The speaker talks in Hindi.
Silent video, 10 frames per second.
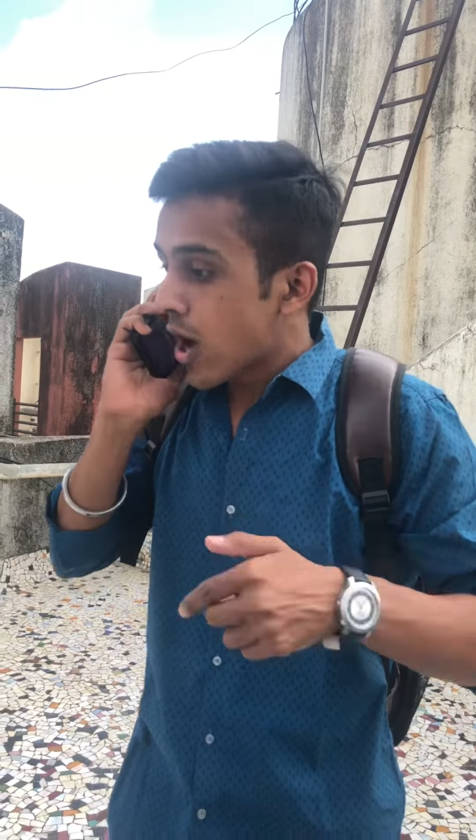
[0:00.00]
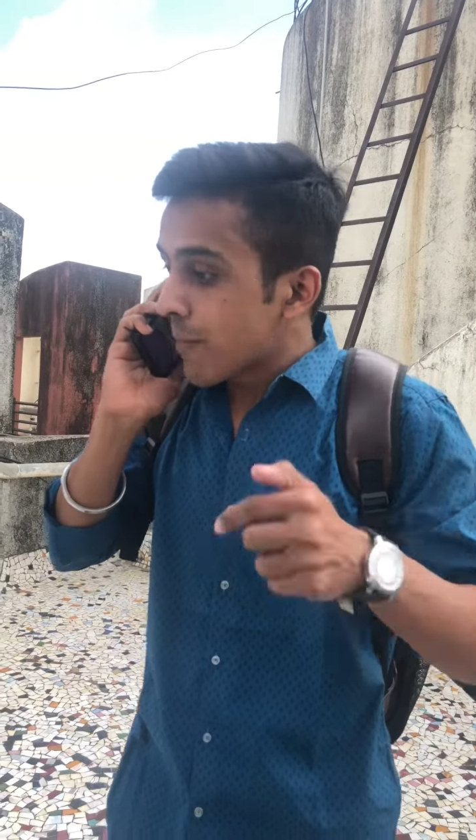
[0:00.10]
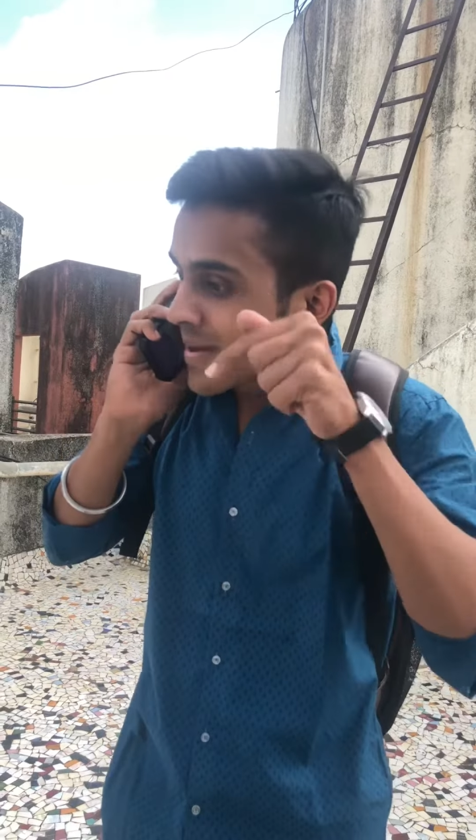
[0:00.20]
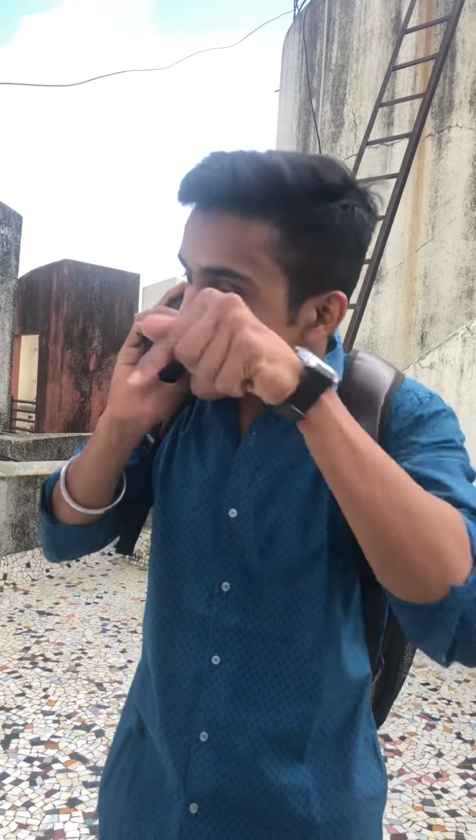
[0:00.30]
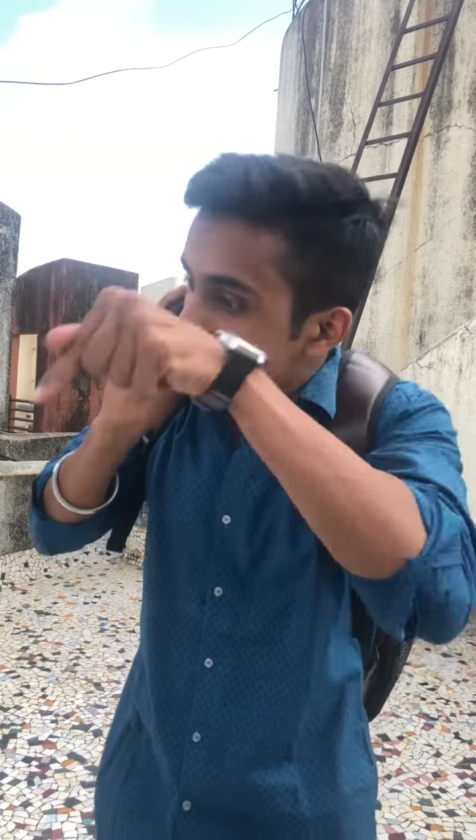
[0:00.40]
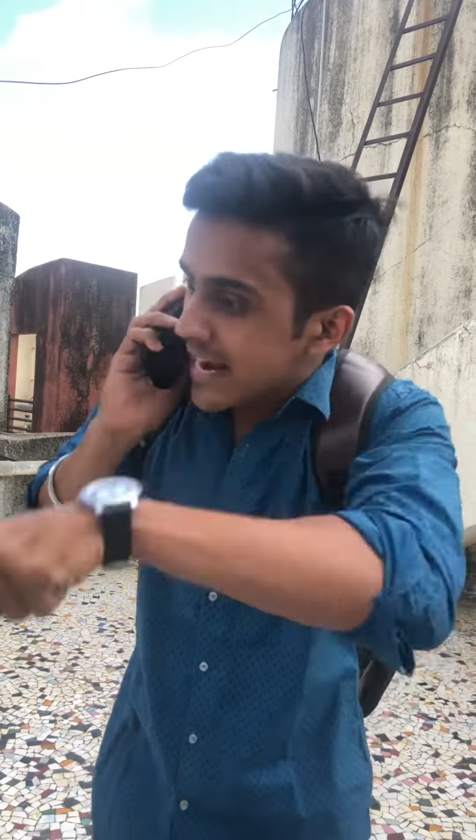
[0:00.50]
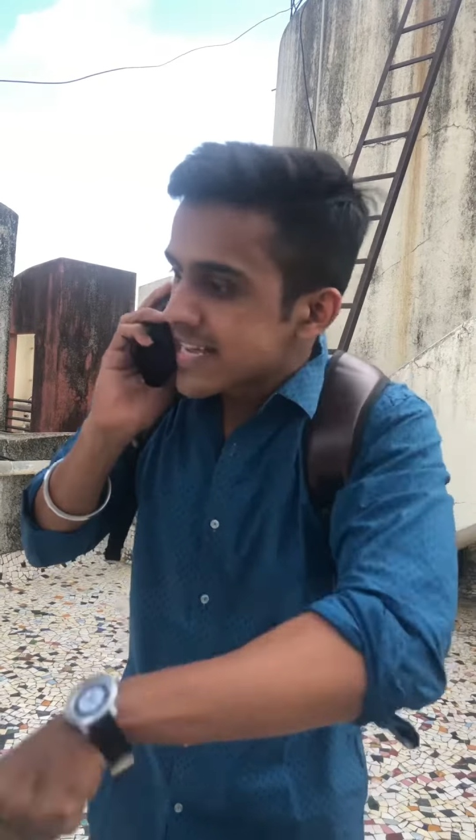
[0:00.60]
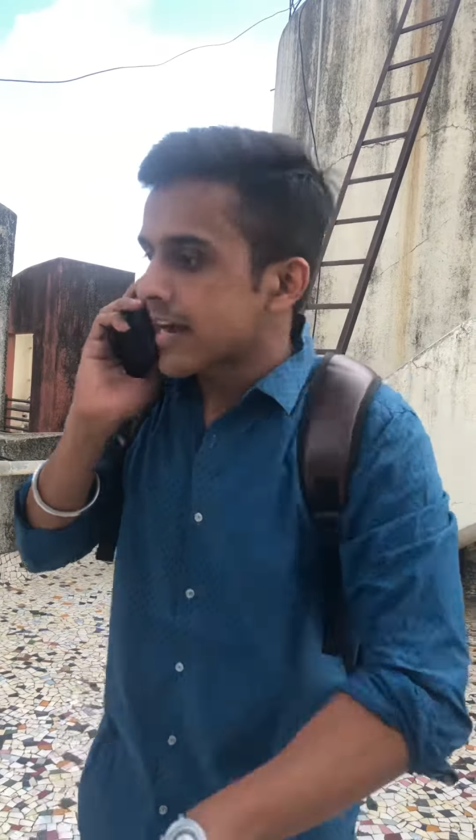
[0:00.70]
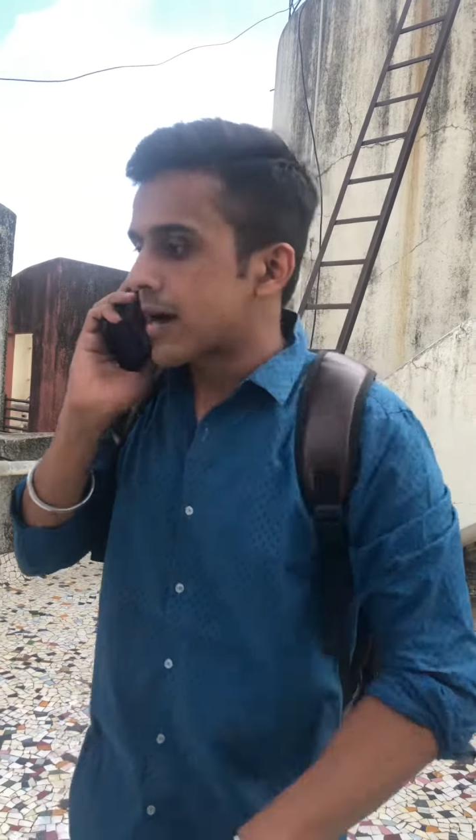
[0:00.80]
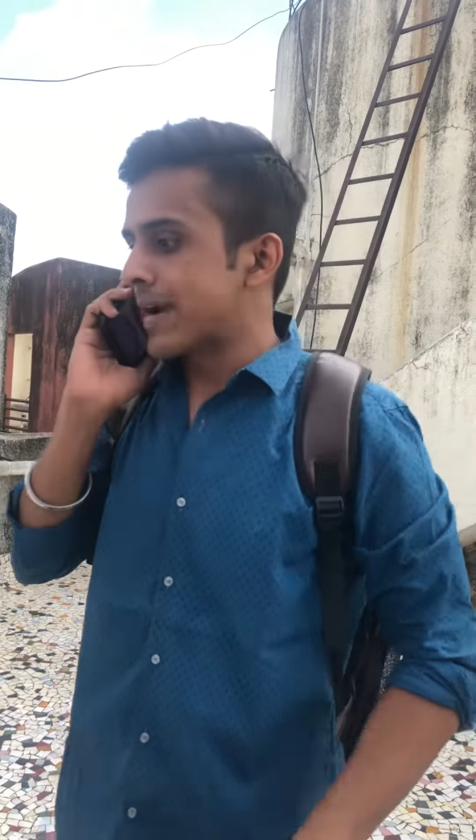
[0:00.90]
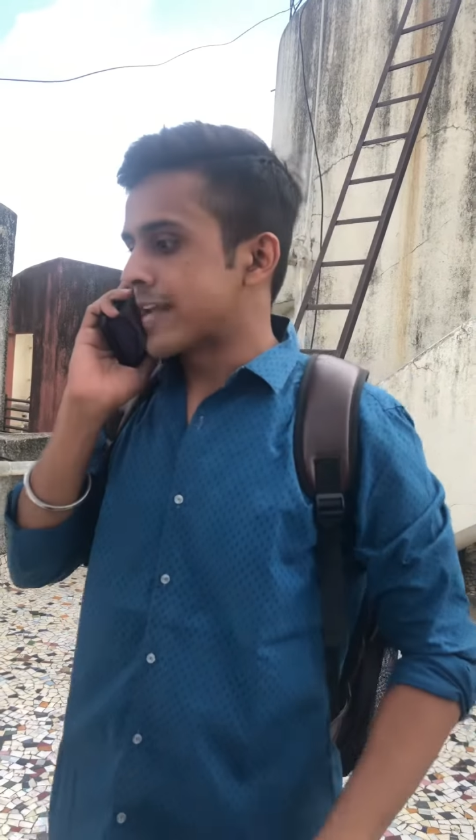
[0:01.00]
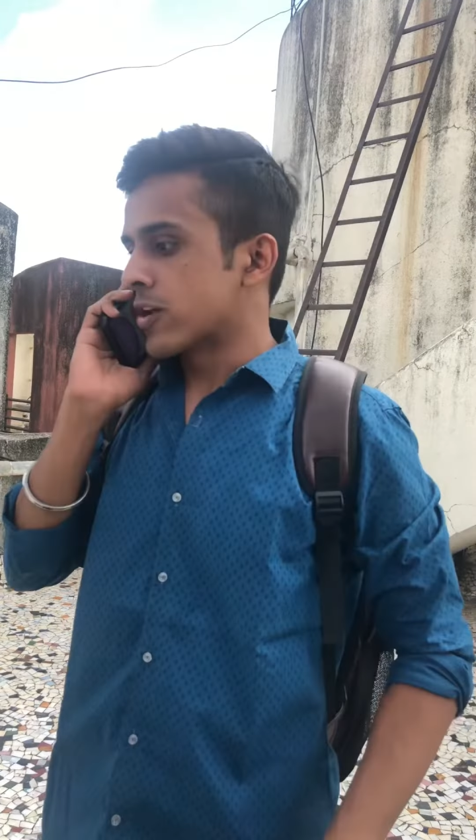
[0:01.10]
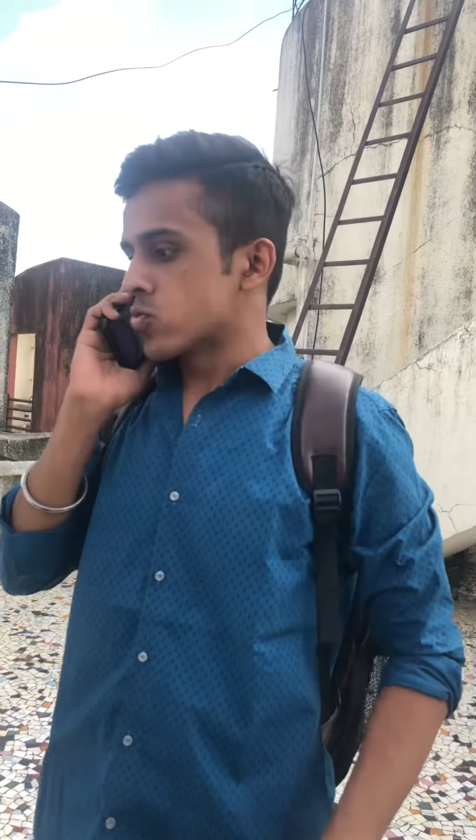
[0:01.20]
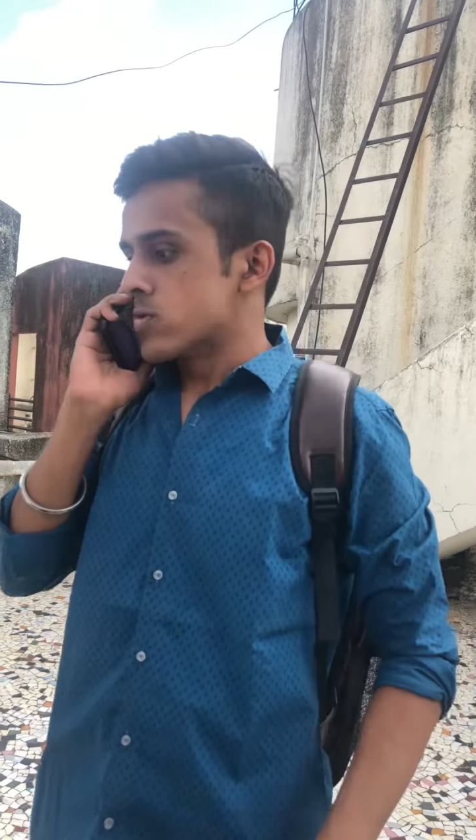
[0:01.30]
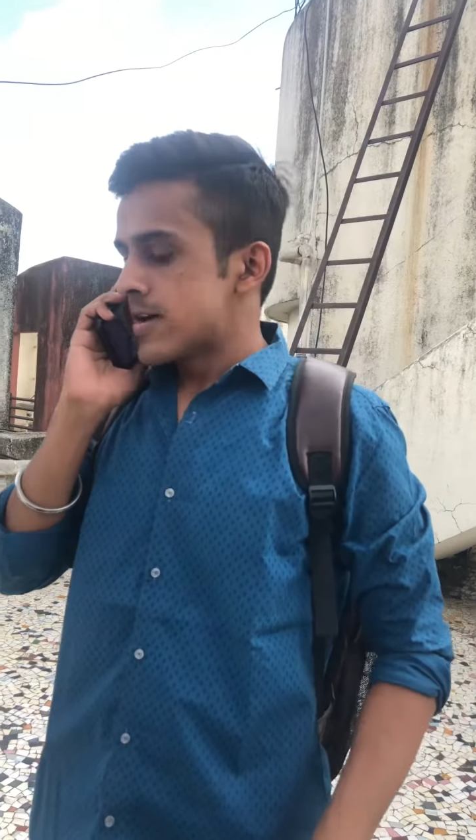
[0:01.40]
अब मेरी गालियाँ खा बैठ के
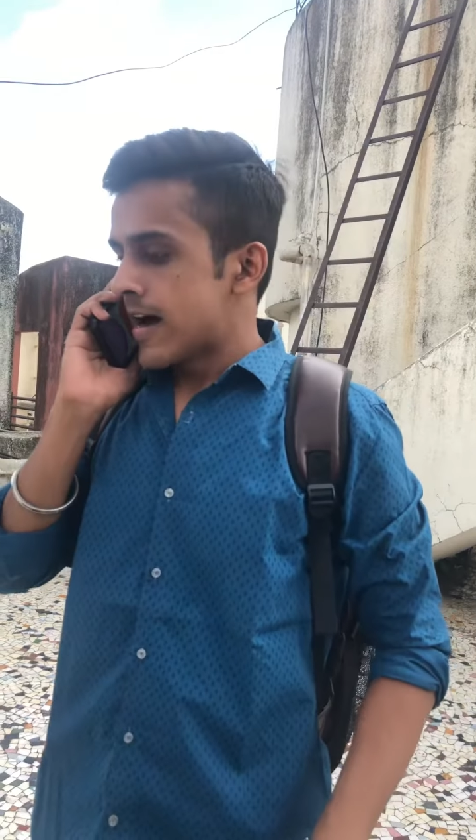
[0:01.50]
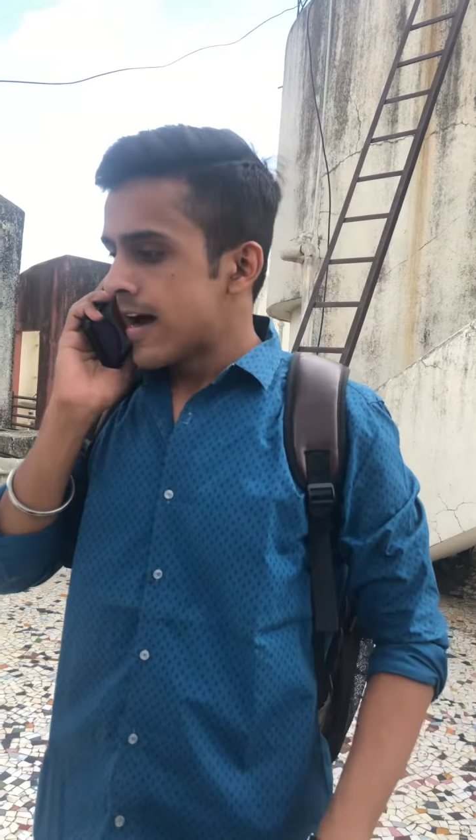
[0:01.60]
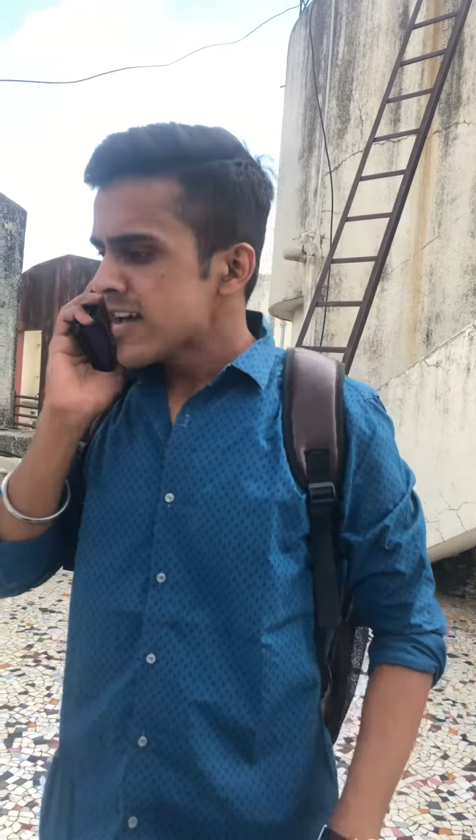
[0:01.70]
तू हाँ